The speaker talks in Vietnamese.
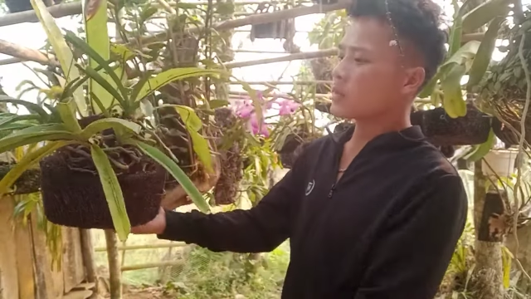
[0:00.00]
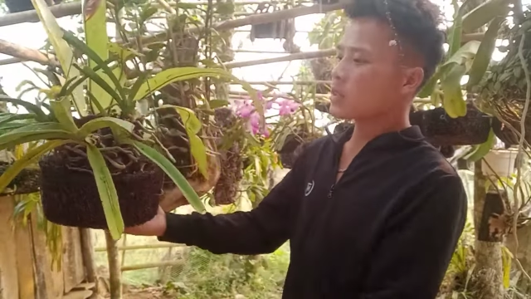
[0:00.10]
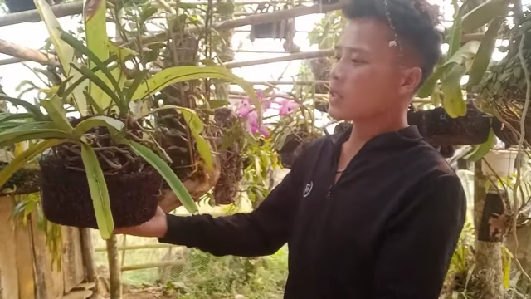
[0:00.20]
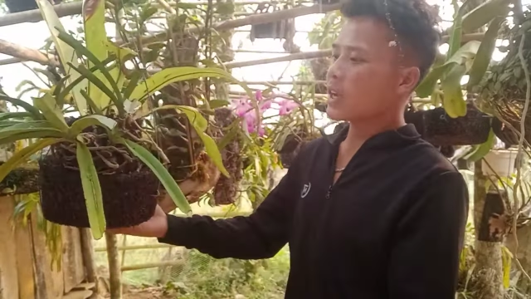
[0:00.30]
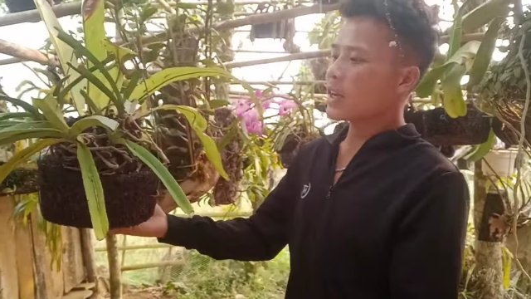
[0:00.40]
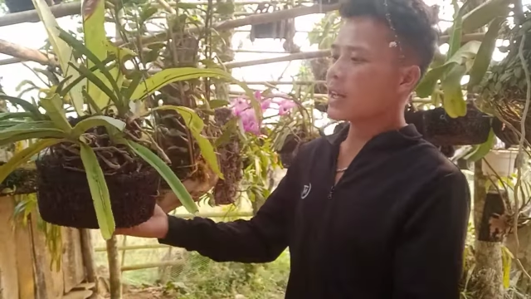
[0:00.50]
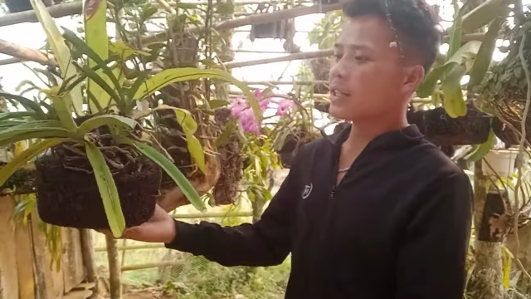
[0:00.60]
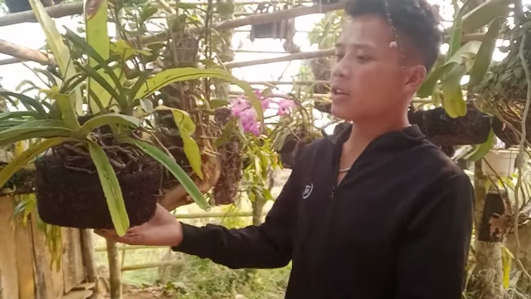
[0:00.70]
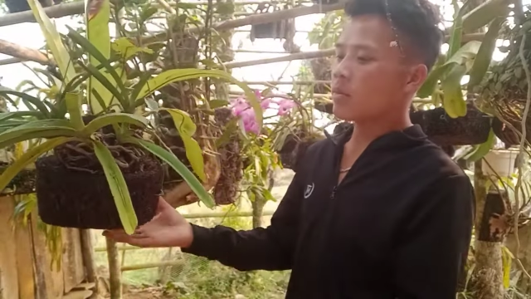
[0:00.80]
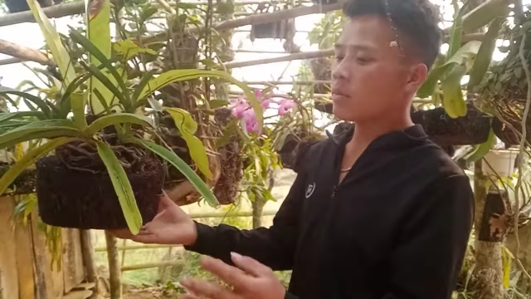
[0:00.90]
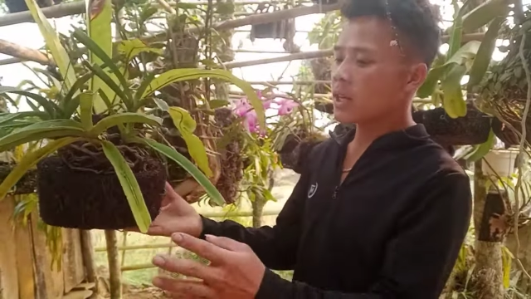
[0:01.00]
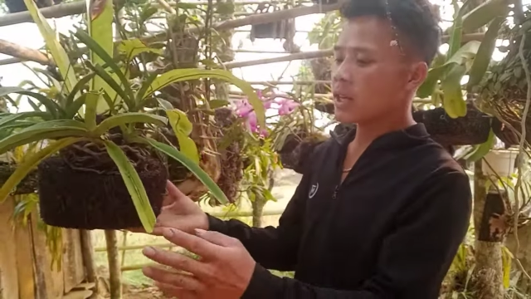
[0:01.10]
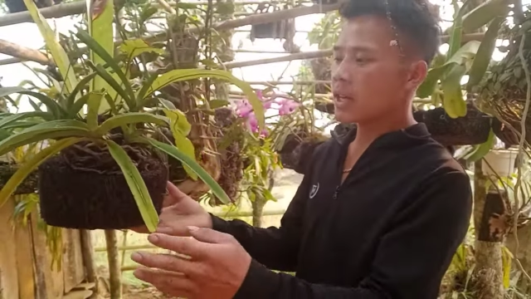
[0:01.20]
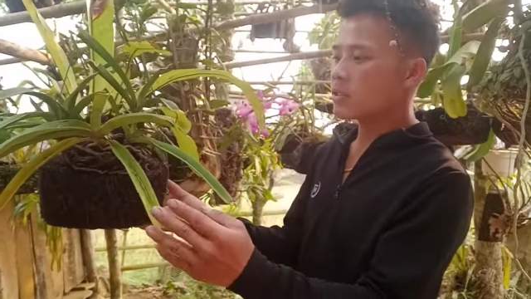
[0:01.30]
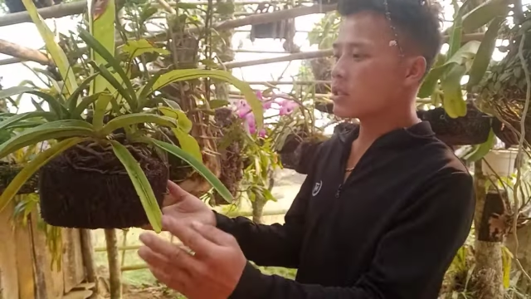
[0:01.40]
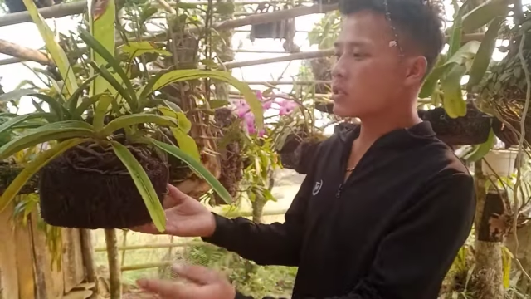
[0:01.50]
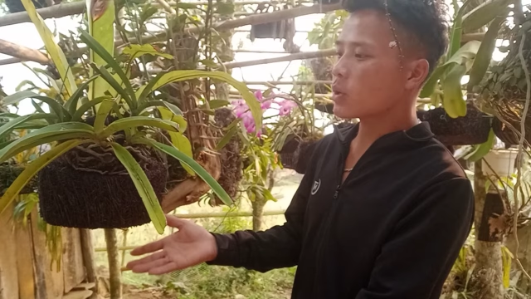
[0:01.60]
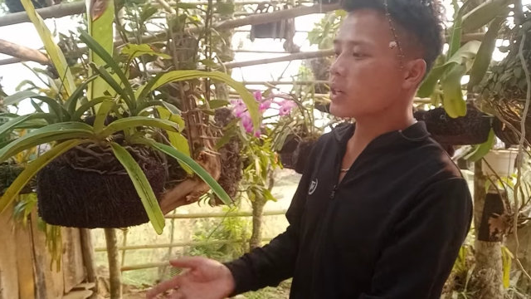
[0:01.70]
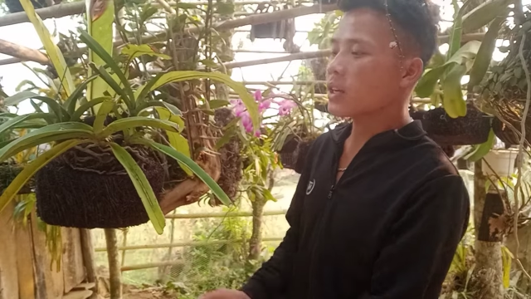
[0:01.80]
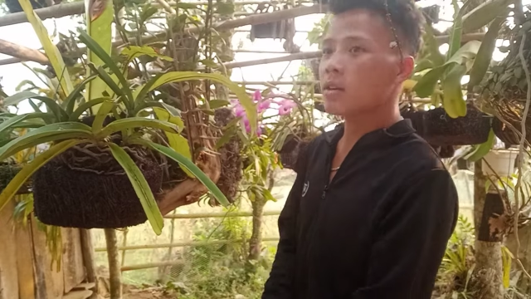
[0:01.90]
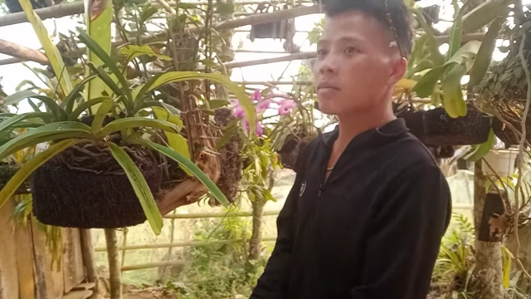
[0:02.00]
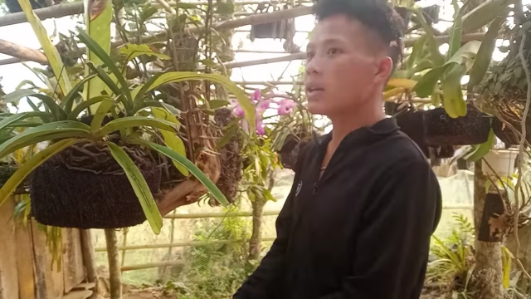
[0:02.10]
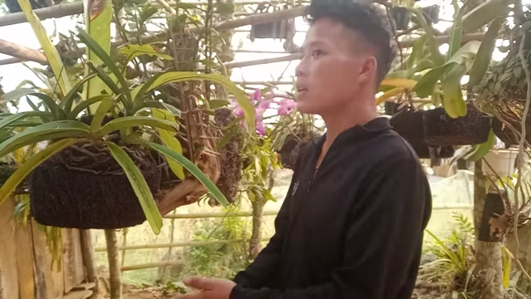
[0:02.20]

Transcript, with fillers: Cây này thì nó bị à, rơi xuống này. Nó bị